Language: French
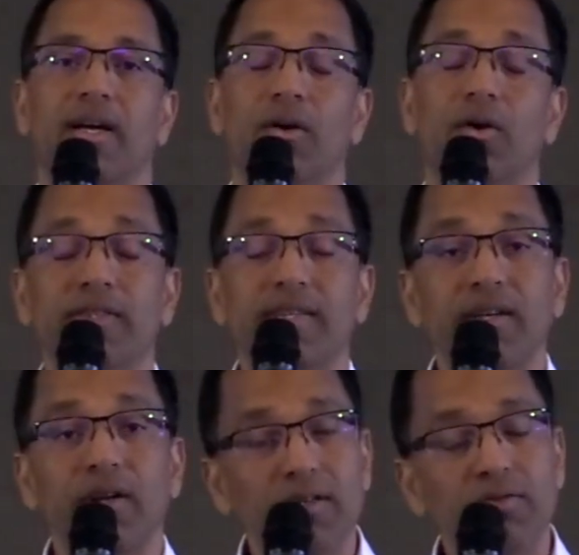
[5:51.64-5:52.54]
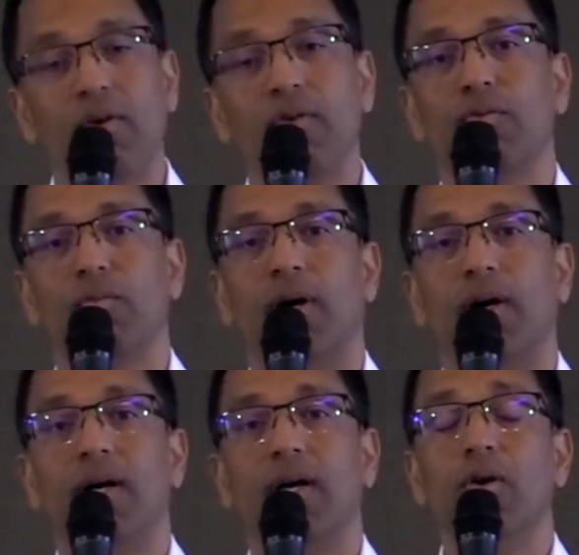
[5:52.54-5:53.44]
Le Seigneur change-moi.
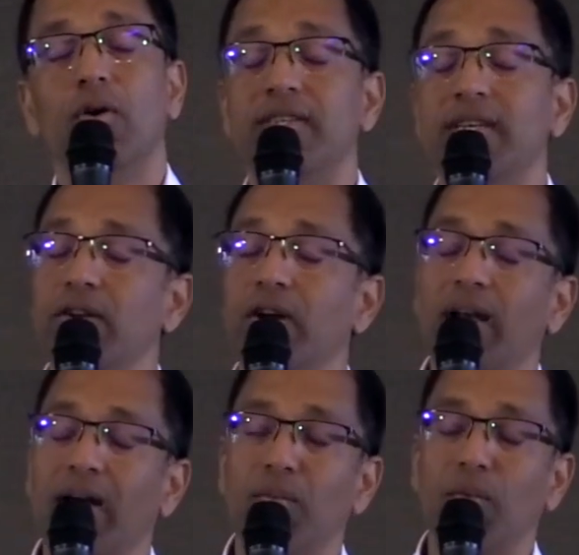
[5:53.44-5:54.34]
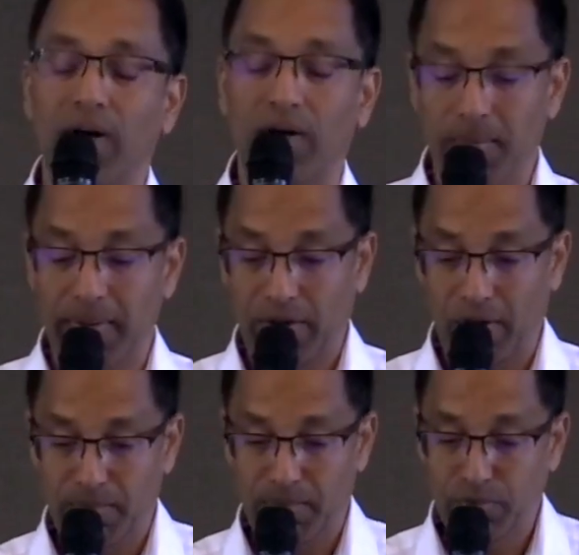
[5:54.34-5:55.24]
Le Seigneur rends rend-moi comme un
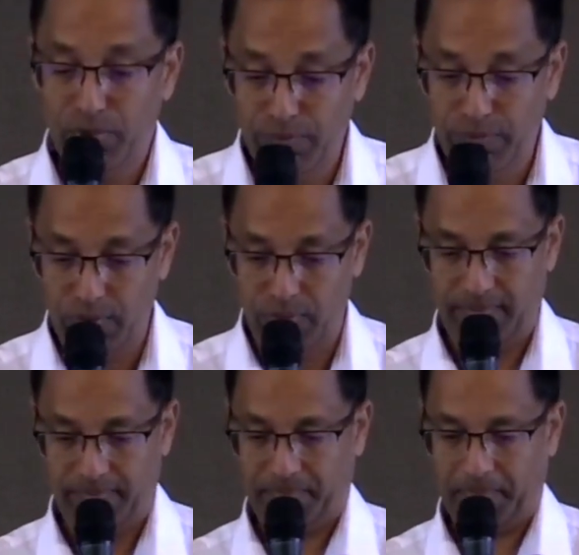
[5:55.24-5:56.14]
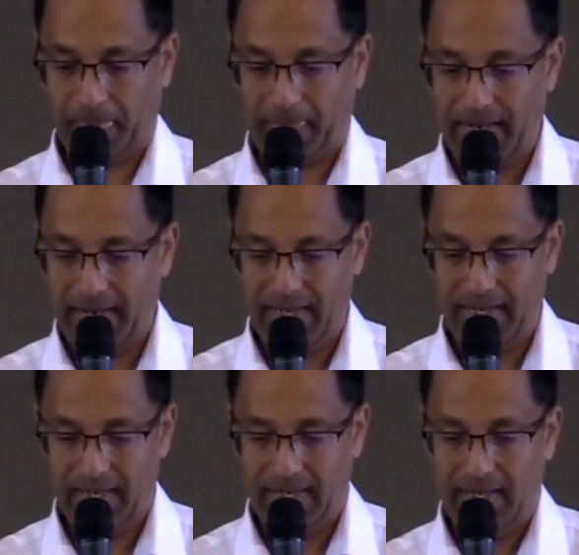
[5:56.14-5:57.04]
homme nouveau. Hein?
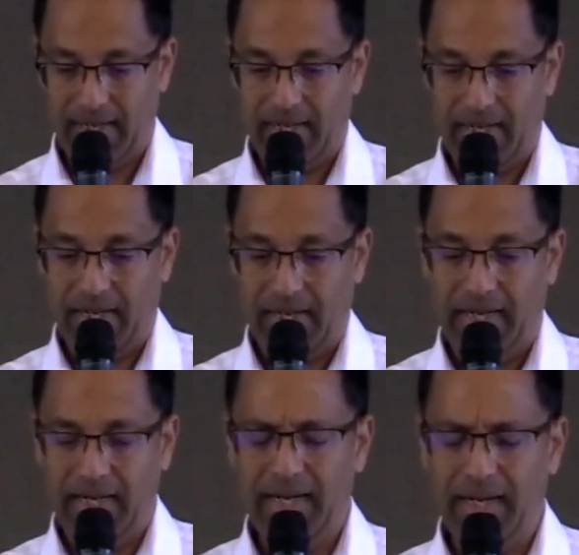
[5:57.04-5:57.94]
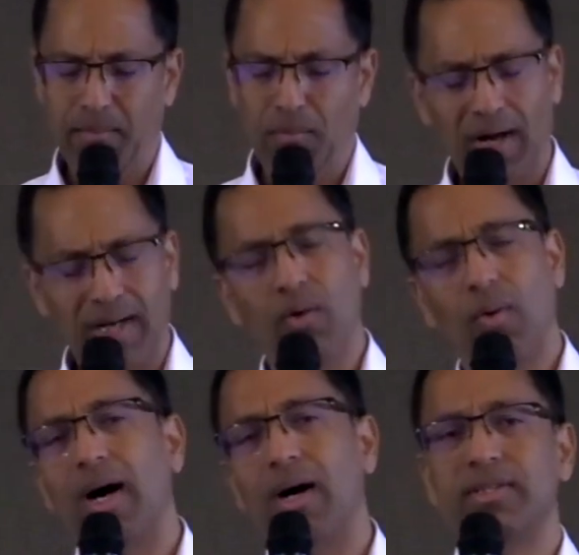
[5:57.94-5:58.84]
Et je rends
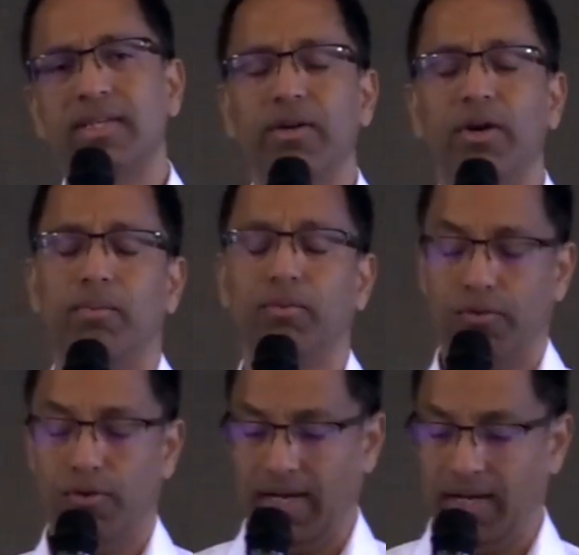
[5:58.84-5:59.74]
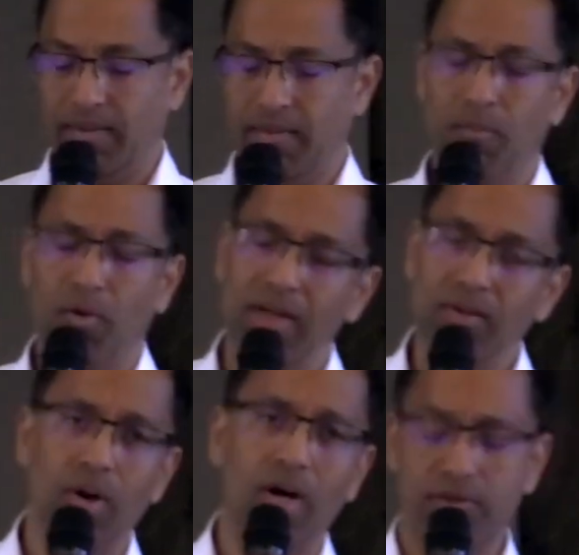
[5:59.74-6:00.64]
gloire au Seigneur pour cela. Je rends gloire